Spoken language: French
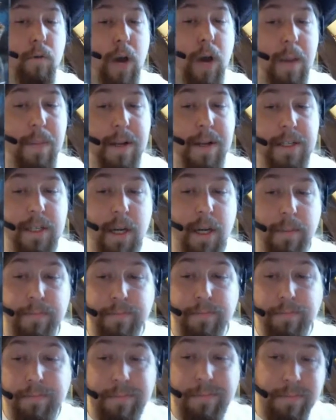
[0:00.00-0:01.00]
euh, vous ferait
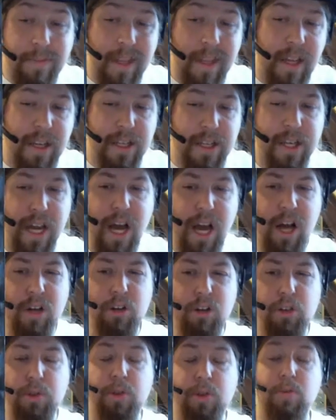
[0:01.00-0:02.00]
plaisir
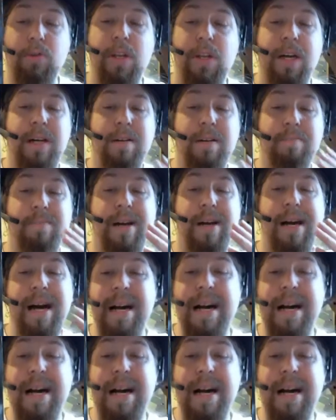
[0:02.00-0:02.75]
Car je suis sans doute